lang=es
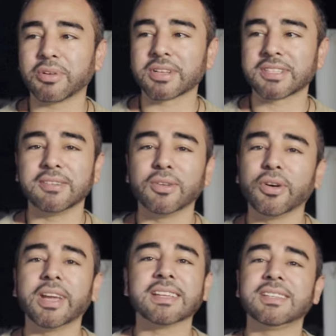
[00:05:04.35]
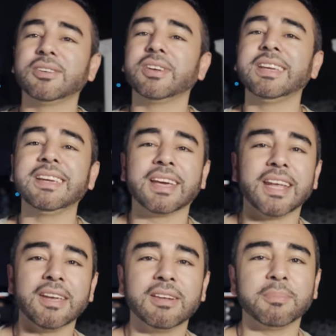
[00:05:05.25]
que hemos recibido hoy ha sido
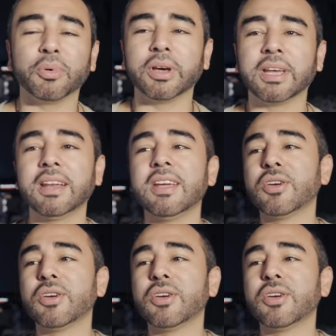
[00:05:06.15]
increíble, poder